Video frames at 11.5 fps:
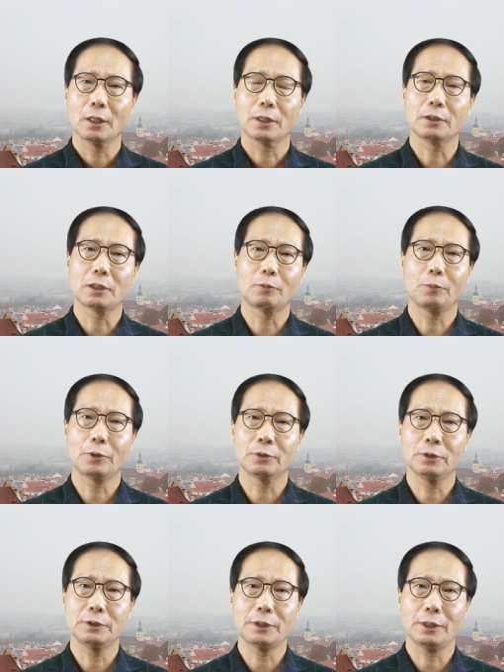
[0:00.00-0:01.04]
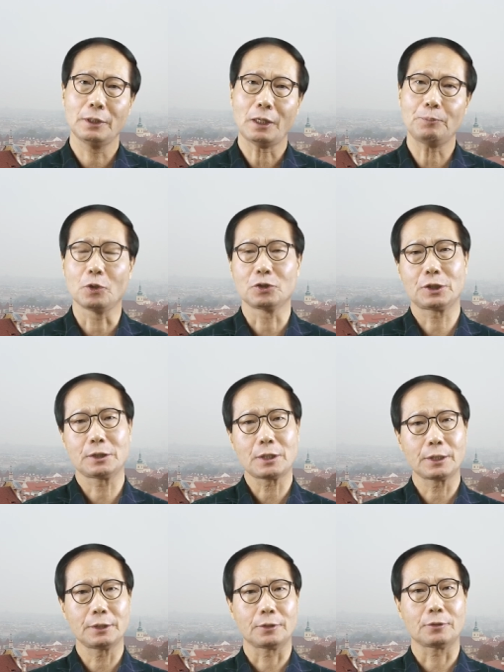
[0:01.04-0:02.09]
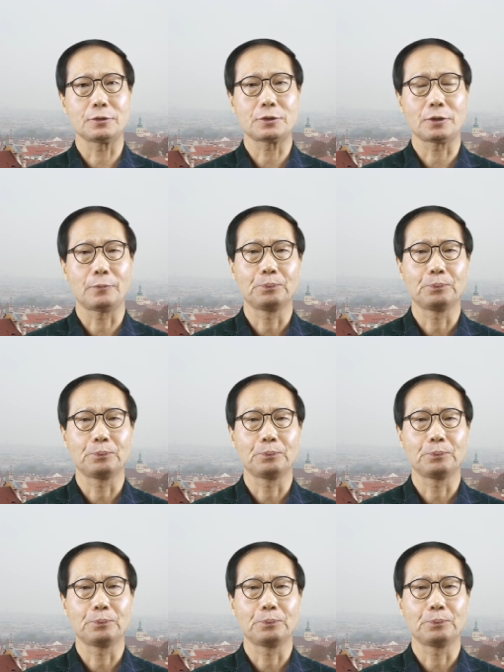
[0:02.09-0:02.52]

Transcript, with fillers: 그러다 보면은 이제 합병증이 생기는 거죠.